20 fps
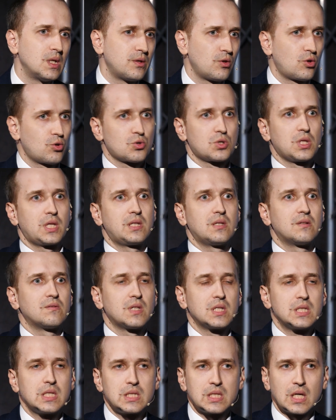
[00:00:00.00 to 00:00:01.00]
угу. еще желательно
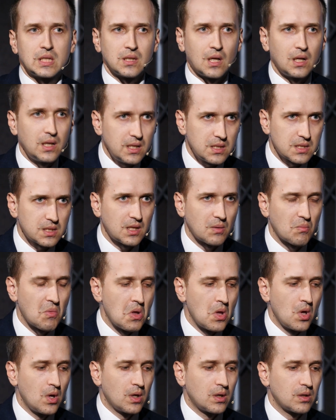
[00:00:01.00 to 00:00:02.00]
владеть английским,
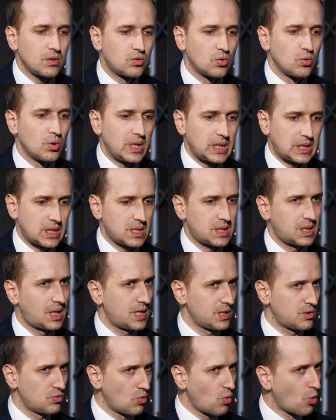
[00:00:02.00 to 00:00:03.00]
угу. то это
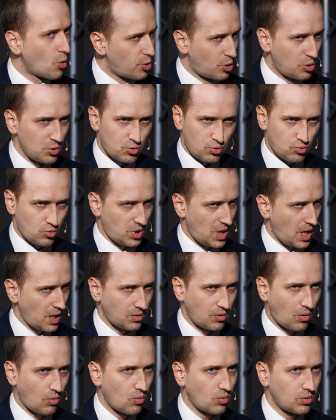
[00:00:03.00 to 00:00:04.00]
сразу очень
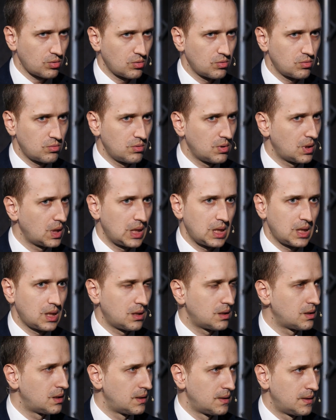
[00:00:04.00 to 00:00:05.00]
сужает круг. Угу. И э, сразу